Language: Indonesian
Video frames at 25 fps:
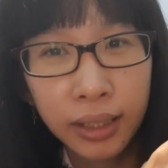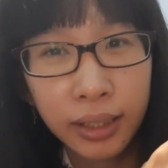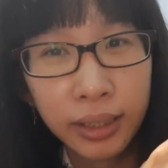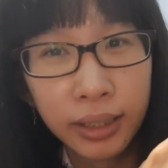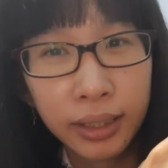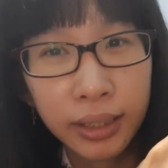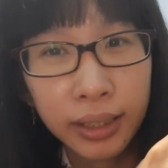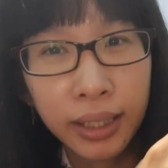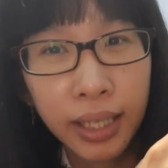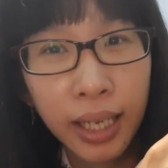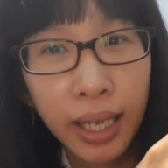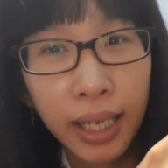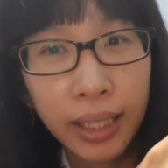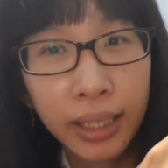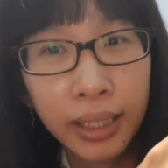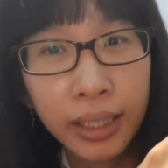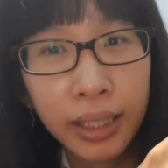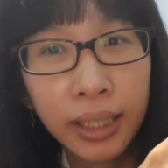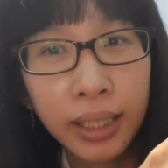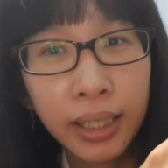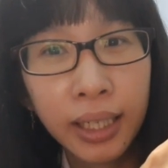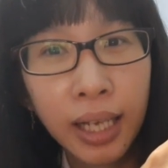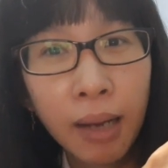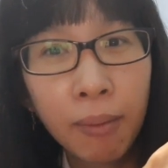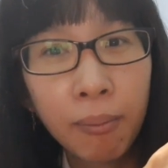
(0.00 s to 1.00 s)
iya
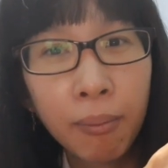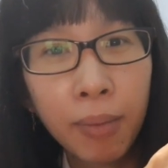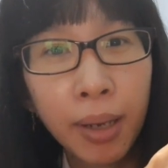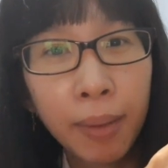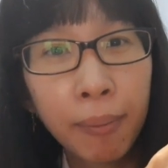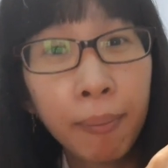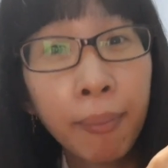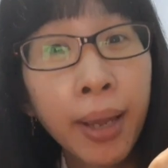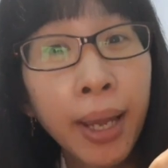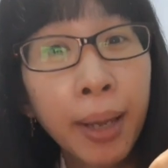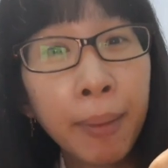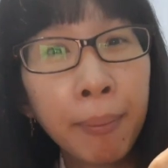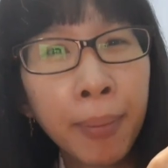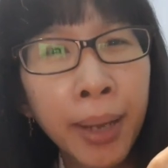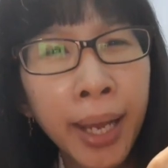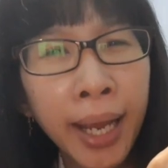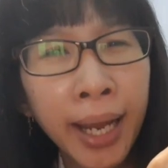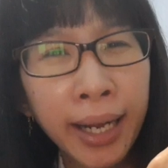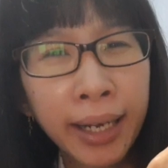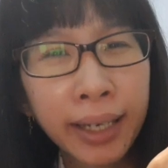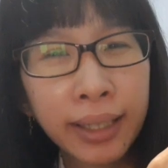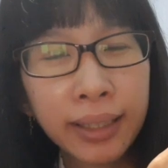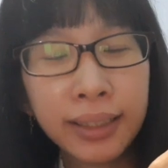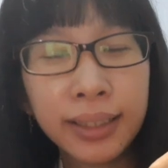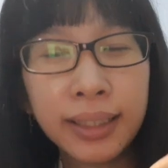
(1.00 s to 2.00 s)
ini gambar
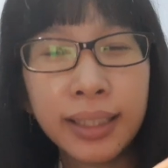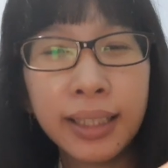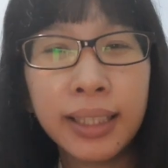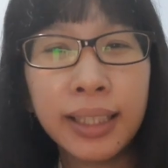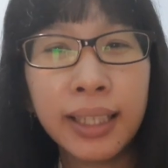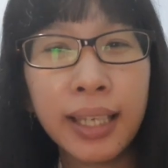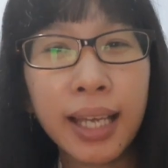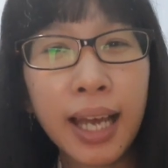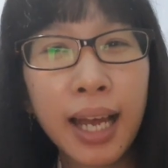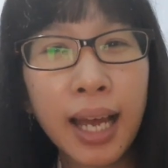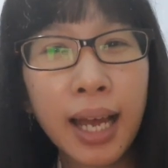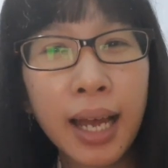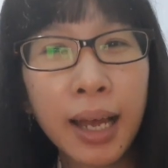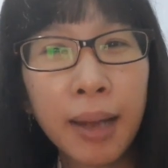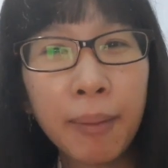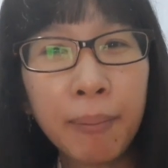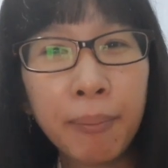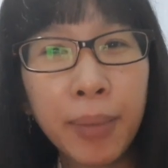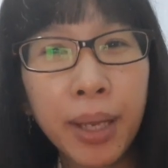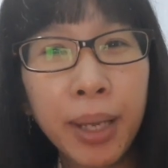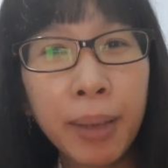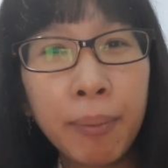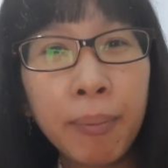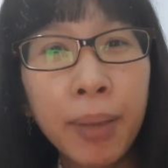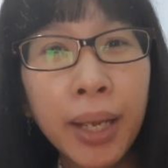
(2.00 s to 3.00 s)
bebek iya
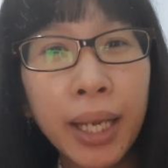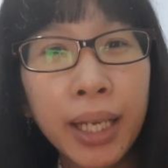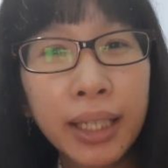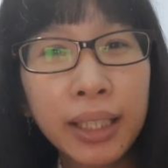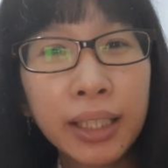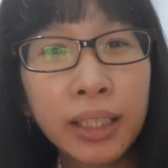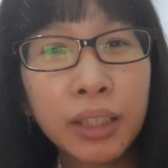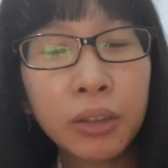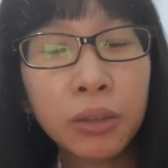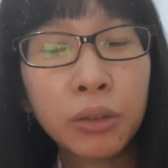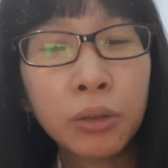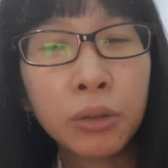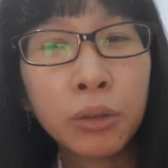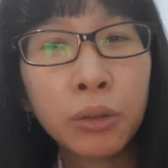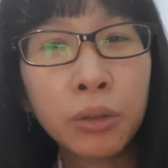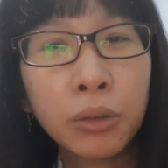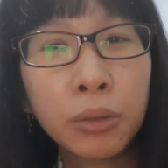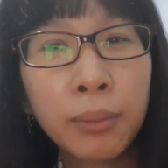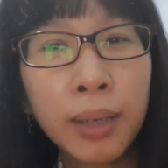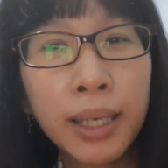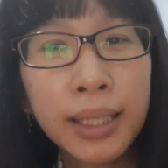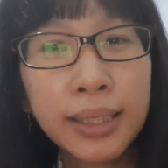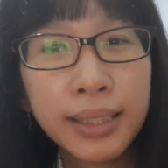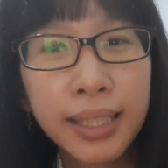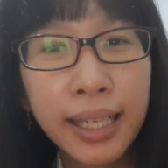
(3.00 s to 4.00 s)
bebek
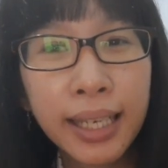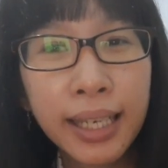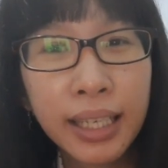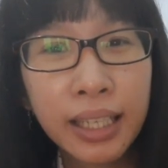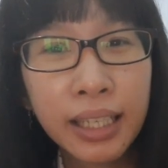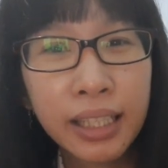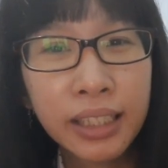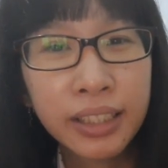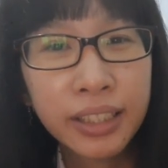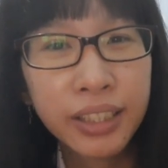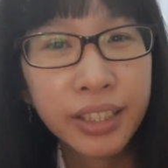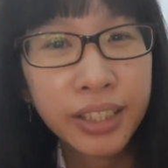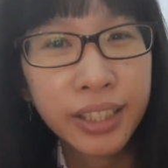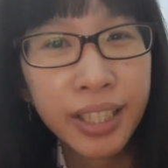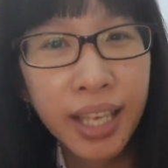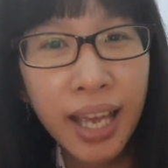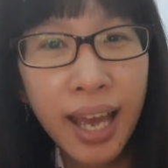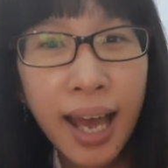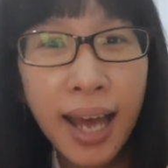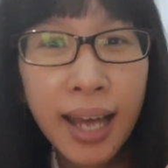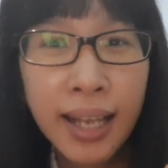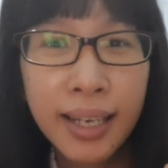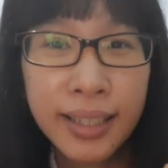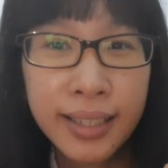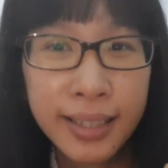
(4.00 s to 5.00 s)
itu bahasa
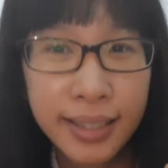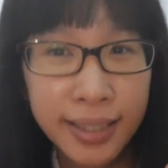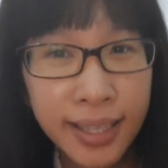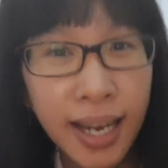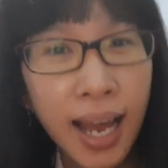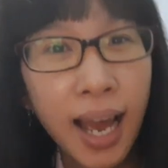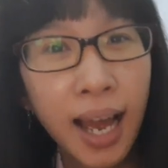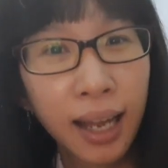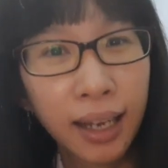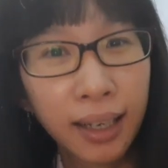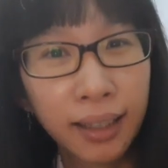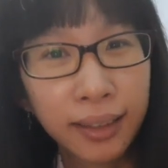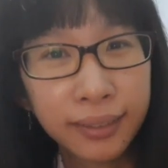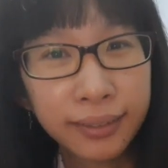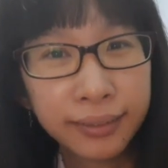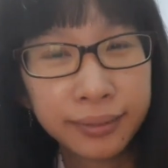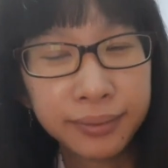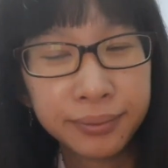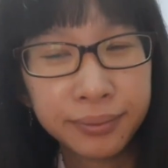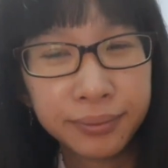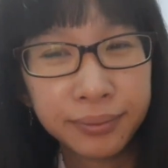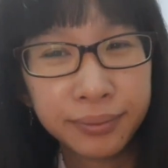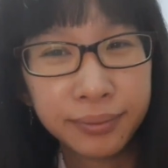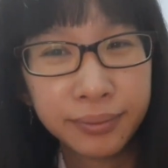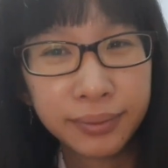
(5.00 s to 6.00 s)
Inggrisnya duck
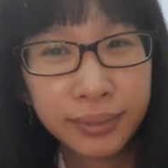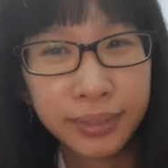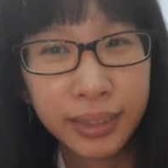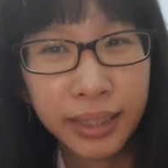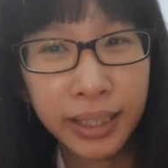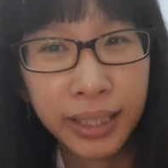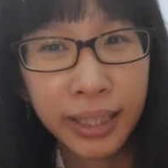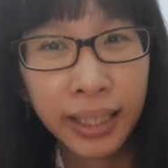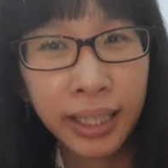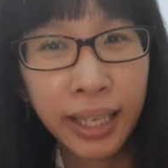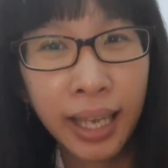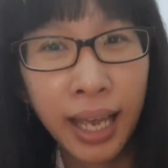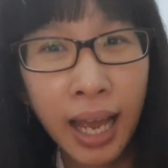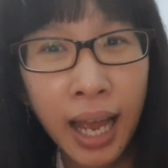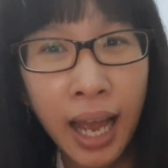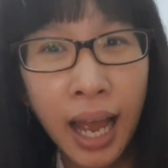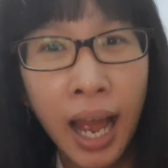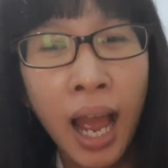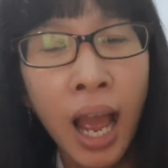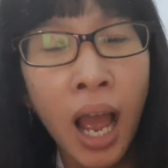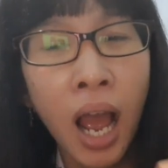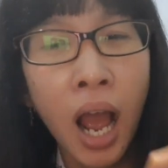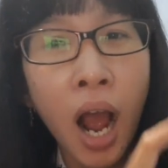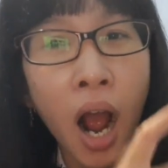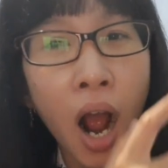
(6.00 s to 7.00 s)

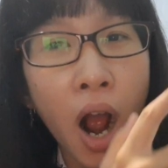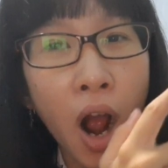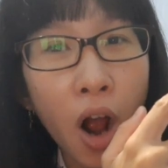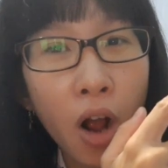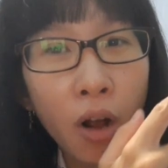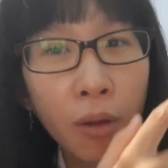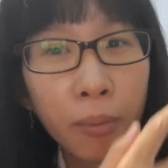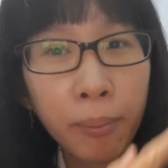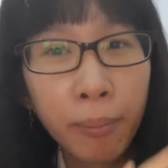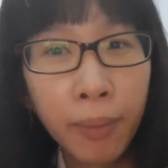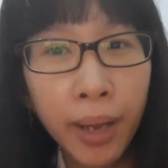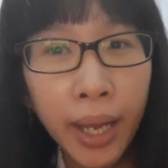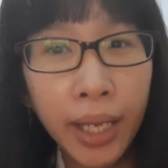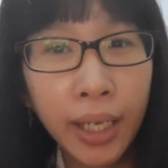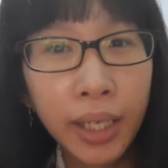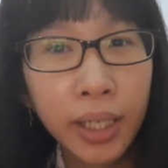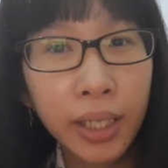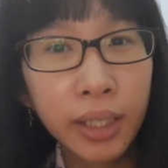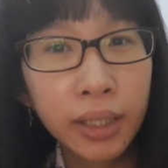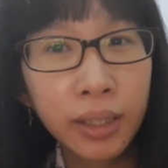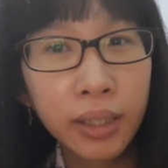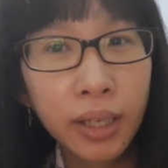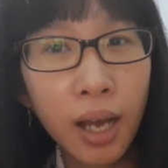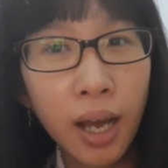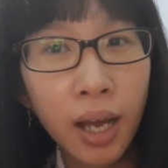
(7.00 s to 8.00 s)
iya how
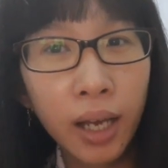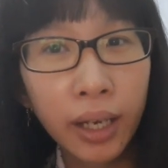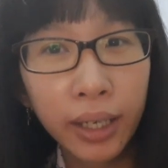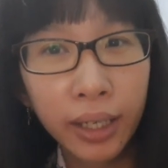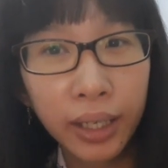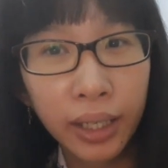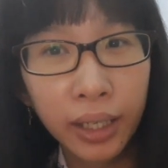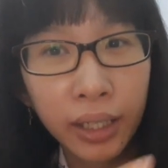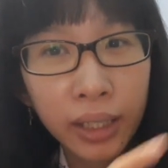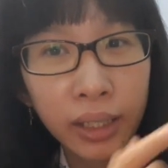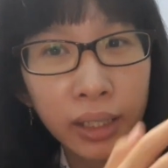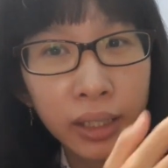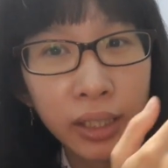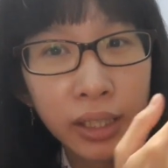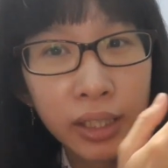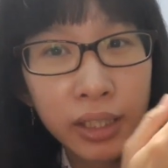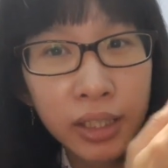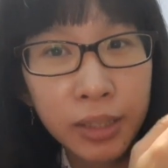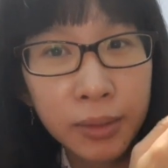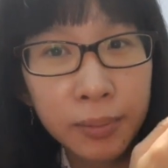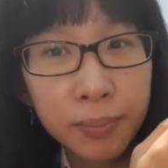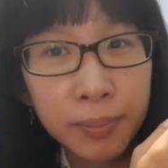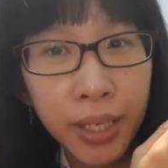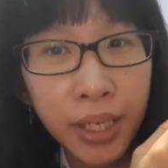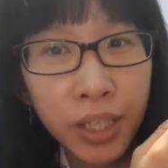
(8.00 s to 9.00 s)
many duck in
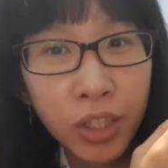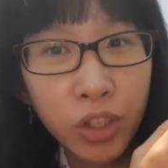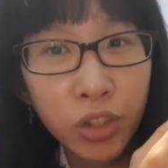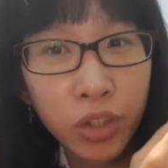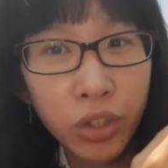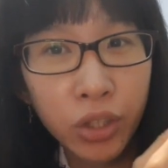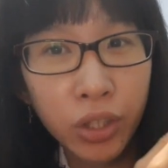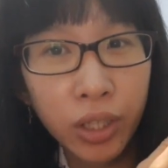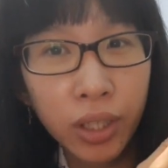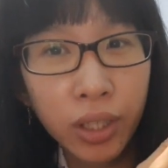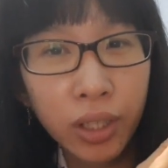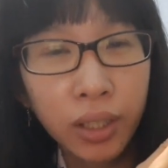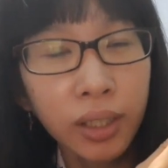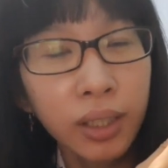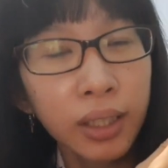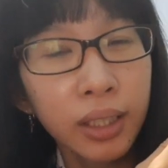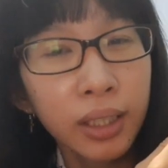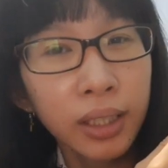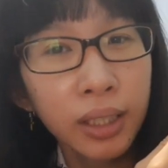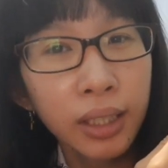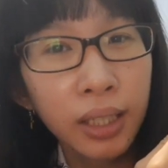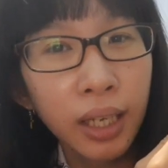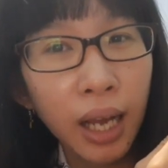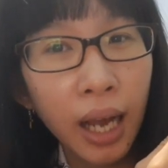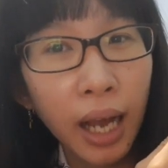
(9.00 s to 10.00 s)
this picture
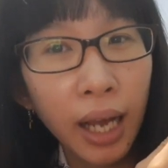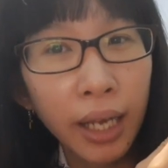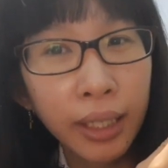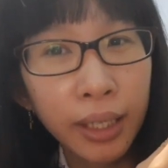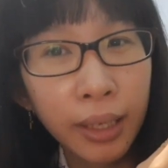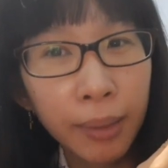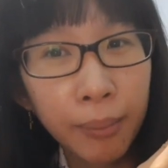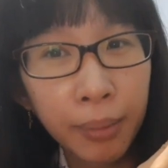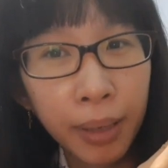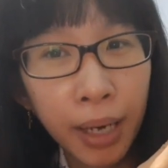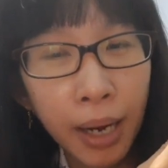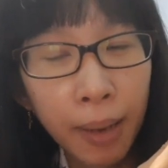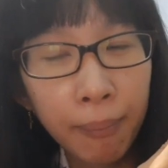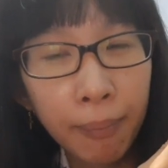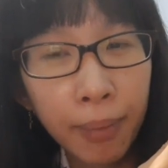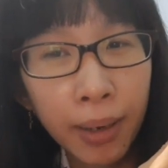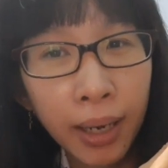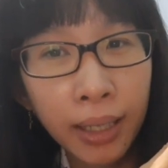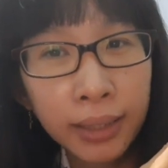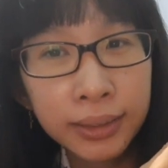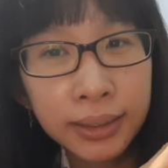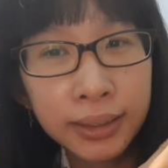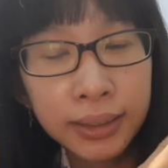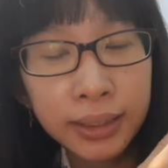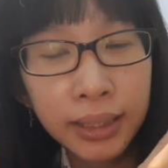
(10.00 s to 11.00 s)
ada
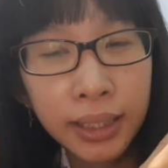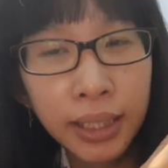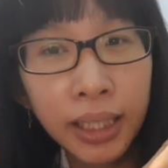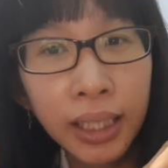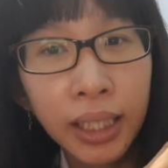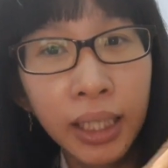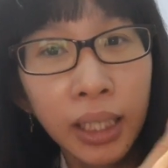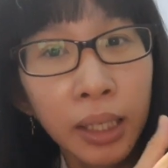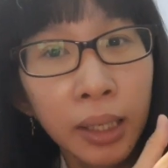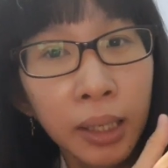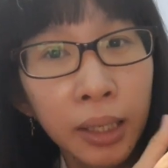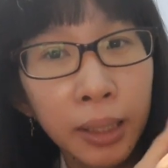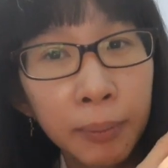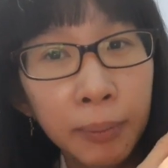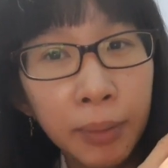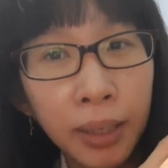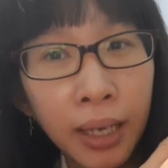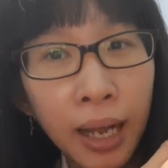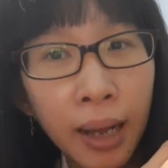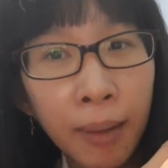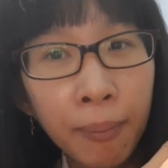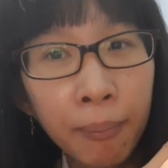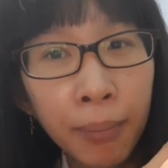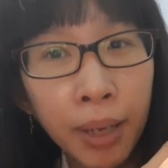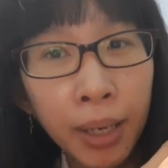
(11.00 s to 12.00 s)
berapa sih
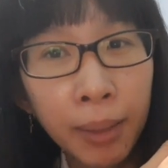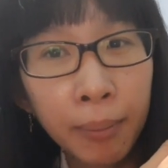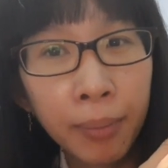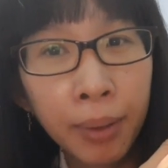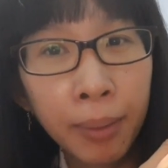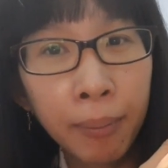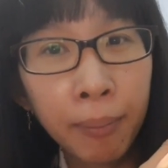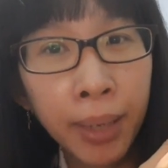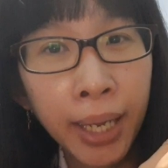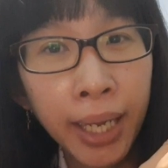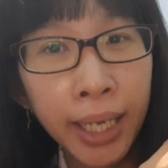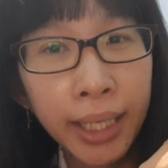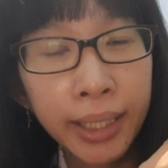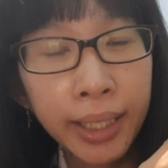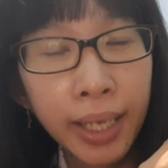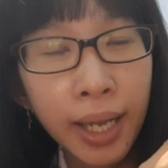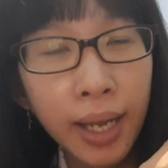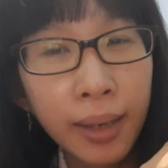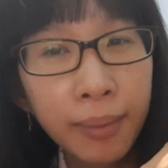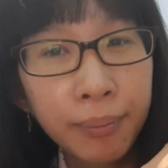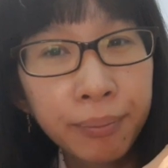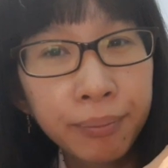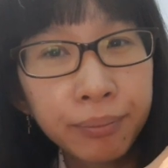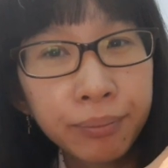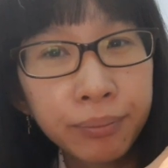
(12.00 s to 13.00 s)
gambar
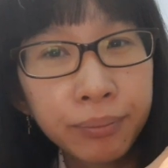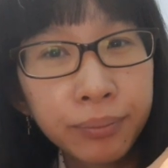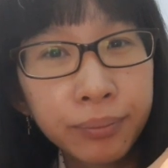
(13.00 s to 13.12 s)
bebeknya?